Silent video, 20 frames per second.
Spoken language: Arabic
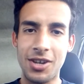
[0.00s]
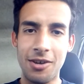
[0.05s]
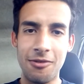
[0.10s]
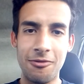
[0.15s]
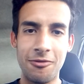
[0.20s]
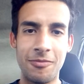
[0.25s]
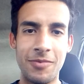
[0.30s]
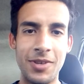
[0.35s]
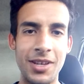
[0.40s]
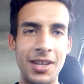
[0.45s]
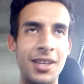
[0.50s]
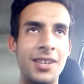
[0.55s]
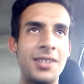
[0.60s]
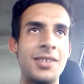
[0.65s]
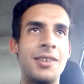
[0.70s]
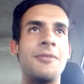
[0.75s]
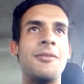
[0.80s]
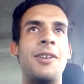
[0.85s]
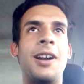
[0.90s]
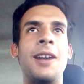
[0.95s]
جو باهي
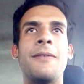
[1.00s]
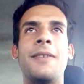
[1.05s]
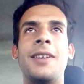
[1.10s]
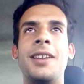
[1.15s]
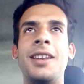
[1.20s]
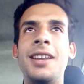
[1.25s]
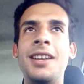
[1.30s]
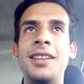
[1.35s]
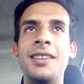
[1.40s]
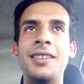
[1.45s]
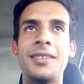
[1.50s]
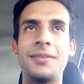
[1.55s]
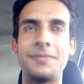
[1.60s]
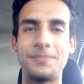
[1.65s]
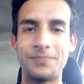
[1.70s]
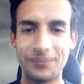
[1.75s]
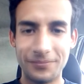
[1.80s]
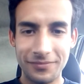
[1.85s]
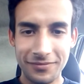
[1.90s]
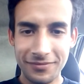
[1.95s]
جو حفلات
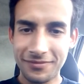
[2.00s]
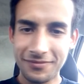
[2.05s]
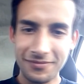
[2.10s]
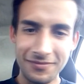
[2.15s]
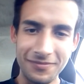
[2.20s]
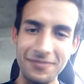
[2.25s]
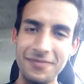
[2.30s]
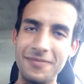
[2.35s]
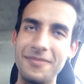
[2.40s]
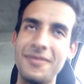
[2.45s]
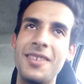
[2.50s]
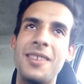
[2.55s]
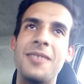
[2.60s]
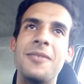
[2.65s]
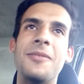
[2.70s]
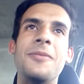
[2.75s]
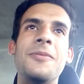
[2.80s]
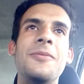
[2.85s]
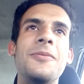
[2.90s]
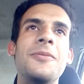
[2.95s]

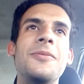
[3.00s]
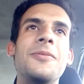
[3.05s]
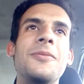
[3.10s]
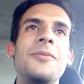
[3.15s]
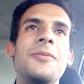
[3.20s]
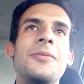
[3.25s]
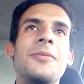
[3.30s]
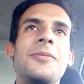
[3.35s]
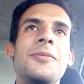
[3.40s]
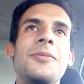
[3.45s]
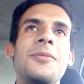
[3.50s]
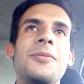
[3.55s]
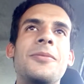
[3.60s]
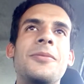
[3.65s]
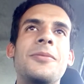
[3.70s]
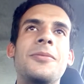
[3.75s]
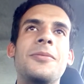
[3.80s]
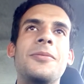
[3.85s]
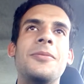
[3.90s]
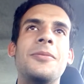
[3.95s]

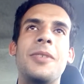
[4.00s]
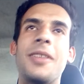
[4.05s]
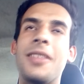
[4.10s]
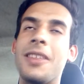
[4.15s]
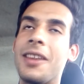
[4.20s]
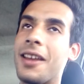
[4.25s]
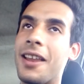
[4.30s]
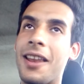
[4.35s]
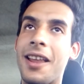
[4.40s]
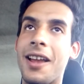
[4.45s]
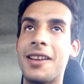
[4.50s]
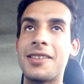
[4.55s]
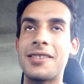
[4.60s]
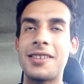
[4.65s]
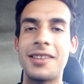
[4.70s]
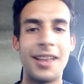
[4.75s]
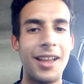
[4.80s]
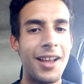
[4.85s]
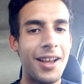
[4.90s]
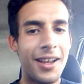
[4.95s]
وهذيك
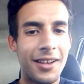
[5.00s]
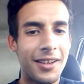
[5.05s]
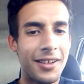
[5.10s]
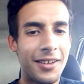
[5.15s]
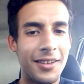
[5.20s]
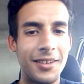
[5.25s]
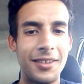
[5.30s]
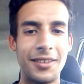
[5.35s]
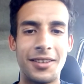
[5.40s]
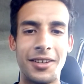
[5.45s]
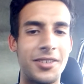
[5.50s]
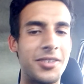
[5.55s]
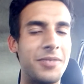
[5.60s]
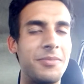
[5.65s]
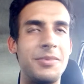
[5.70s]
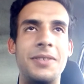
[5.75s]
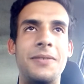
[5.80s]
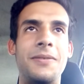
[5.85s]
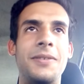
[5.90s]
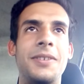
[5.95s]
الحاجه الحق اللي
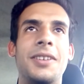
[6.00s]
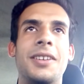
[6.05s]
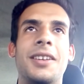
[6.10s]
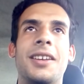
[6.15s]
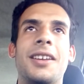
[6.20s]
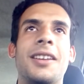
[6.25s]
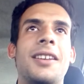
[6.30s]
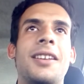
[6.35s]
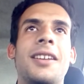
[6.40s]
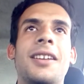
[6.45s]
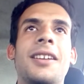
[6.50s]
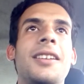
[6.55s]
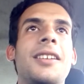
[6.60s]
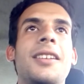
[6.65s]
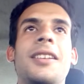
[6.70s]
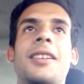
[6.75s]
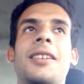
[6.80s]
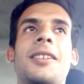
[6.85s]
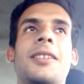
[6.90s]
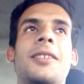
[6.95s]
تعجبني فيه انا
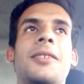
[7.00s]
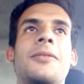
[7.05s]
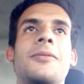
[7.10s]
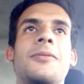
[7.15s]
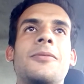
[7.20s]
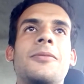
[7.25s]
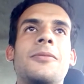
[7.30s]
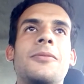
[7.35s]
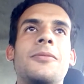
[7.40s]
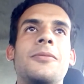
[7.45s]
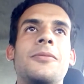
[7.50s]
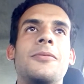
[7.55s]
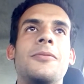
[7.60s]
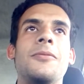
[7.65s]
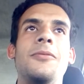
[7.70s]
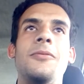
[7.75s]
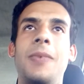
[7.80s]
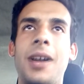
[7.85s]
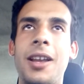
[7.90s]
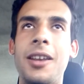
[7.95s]

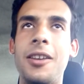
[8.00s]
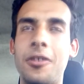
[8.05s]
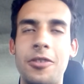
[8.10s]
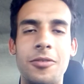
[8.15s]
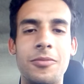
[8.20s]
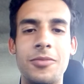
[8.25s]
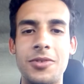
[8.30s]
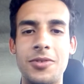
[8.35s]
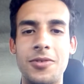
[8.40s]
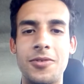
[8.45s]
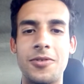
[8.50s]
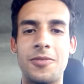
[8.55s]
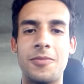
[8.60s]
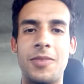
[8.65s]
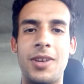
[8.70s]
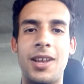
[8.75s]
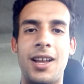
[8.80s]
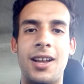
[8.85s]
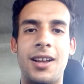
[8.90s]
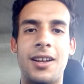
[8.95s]
ومحليكم الزوز
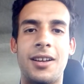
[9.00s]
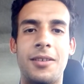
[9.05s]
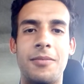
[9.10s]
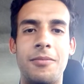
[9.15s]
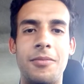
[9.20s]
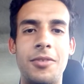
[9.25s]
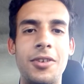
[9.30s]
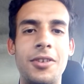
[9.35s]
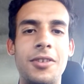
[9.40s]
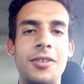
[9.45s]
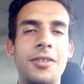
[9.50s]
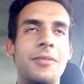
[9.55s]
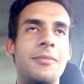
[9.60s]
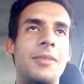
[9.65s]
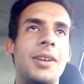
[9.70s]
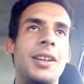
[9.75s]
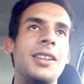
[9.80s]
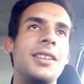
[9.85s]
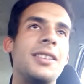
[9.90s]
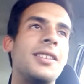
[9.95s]
بالحق بون
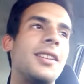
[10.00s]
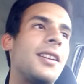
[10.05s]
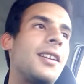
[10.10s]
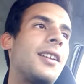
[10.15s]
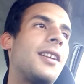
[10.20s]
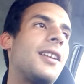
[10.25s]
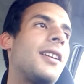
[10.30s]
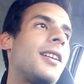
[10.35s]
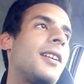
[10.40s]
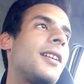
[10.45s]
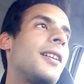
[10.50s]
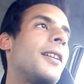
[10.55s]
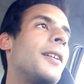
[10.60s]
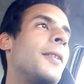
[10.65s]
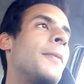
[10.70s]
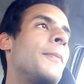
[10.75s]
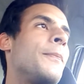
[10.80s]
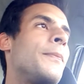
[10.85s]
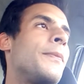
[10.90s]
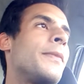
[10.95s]
معناتها